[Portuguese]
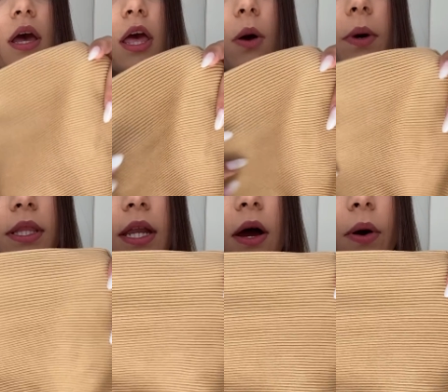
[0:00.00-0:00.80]
É um
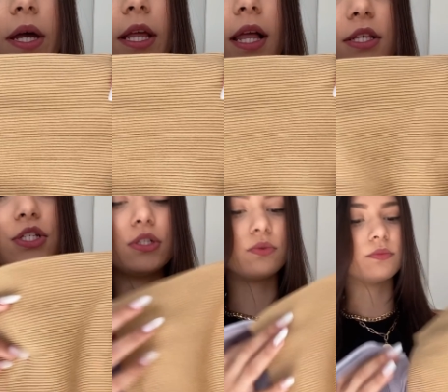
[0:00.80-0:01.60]
material
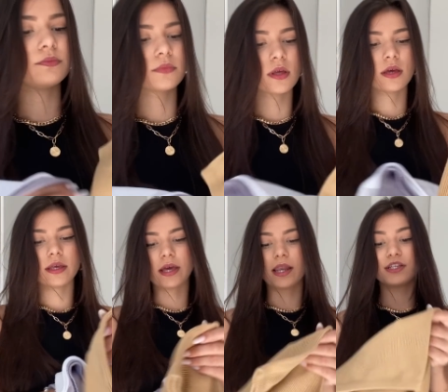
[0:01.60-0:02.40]
caneladinho.
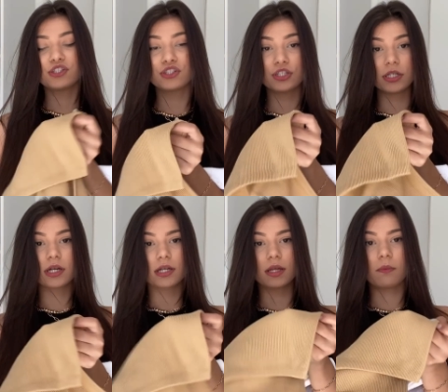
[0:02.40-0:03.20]
Ela
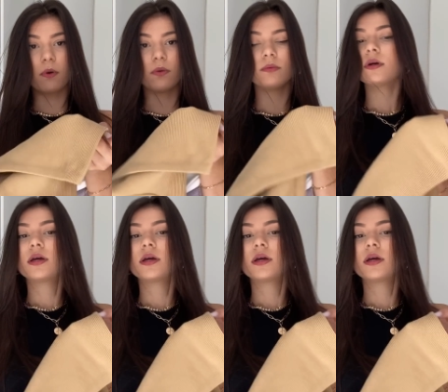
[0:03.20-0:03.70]
estica, tá bom?